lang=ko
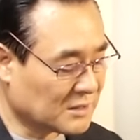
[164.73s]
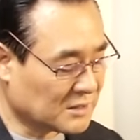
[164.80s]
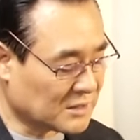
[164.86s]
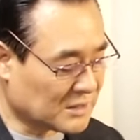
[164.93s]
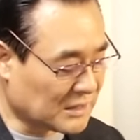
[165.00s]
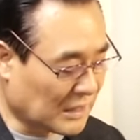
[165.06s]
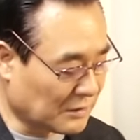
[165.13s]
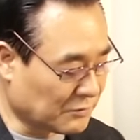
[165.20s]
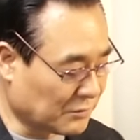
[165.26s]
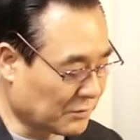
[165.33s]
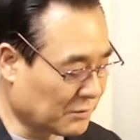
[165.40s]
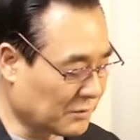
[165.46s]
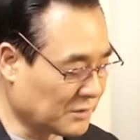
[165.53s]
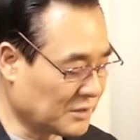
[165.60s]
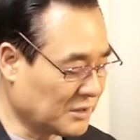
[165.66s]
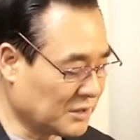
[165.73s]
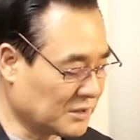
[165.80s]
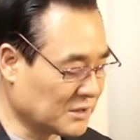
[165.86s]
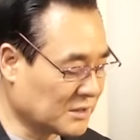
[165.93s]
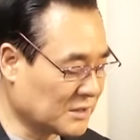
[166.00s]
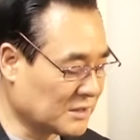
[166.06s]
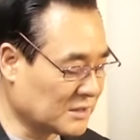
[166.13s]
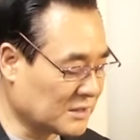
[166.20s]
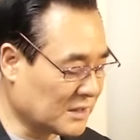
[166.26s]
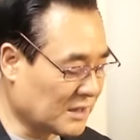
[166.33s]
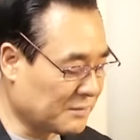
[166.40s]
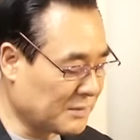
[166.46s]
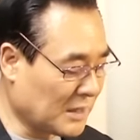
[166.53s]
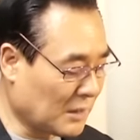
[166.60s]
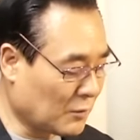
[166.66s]
끝이 나고 이어지는
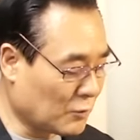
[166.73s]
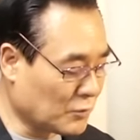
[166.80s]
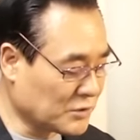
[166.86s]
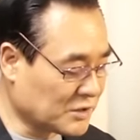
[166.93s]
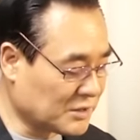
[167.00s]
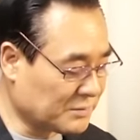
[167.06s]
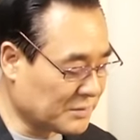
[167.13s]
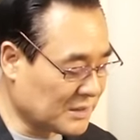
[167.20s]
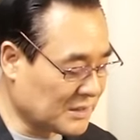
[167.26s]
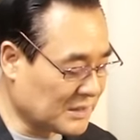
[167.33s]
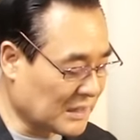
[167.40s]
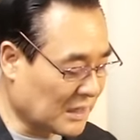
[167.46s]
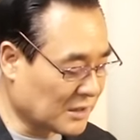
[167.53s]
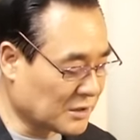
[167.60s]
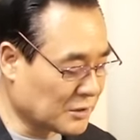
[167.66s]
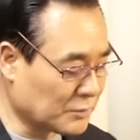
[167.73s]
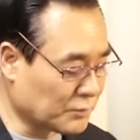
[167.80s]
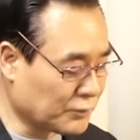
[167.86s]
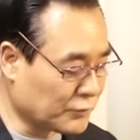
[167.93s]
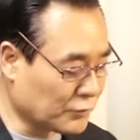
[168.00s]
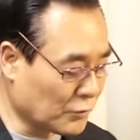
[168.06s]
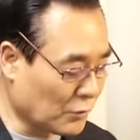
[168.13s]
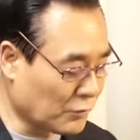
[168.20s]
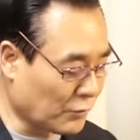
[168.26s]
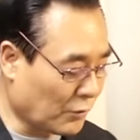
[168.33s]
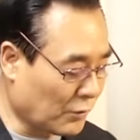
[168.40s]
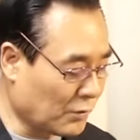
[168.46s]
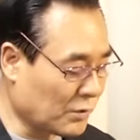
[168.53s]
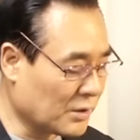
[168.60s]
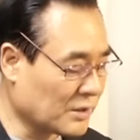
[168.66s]
예레미야 52장은
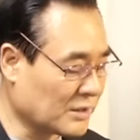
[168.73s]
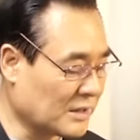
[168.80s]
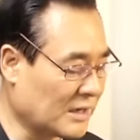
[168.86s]
부록으로